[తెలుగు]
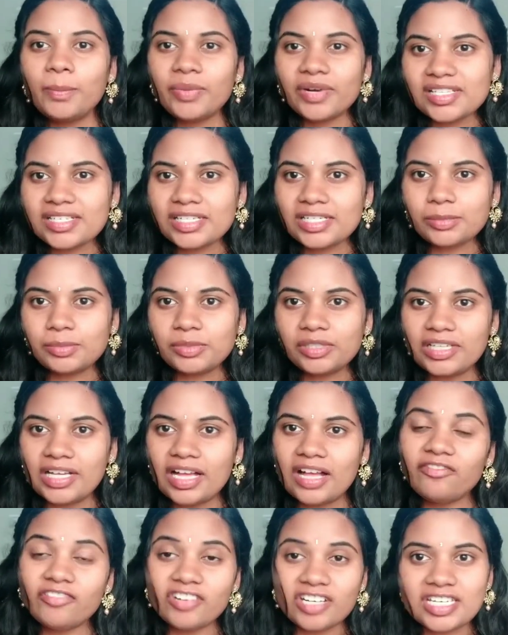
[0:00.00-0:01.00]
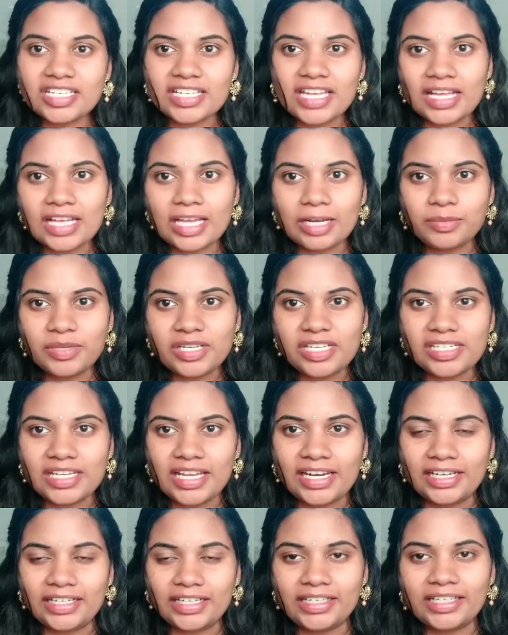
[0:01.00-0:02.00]
ప్రజెంటబుల్గా ఫ్రెష్గా
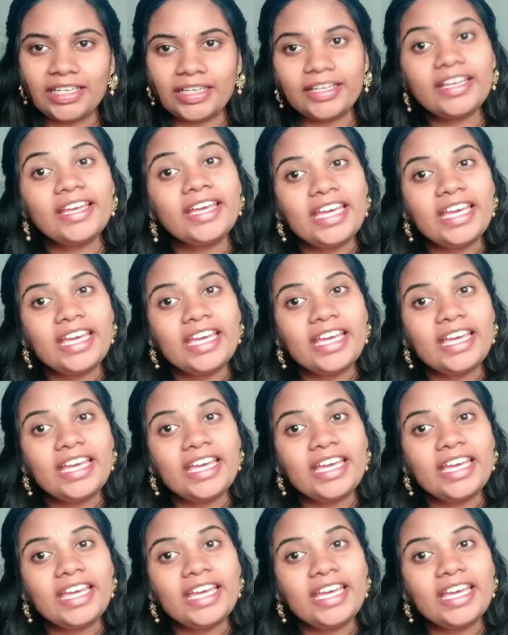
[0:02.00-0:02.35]
కనిపించాలంటే